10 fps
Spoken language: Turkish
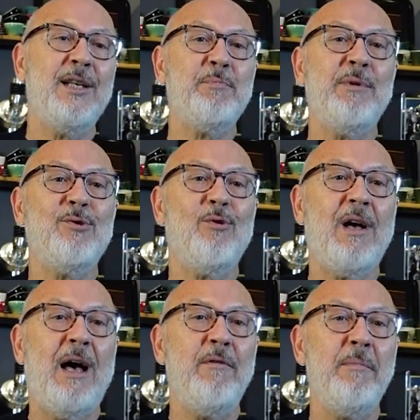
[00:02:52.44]
espresso
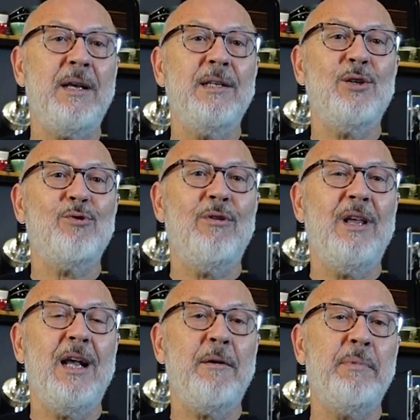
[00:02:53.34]
kahve makinesi
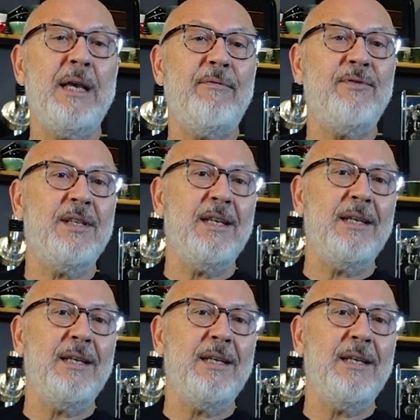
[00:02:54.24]
olarak BFC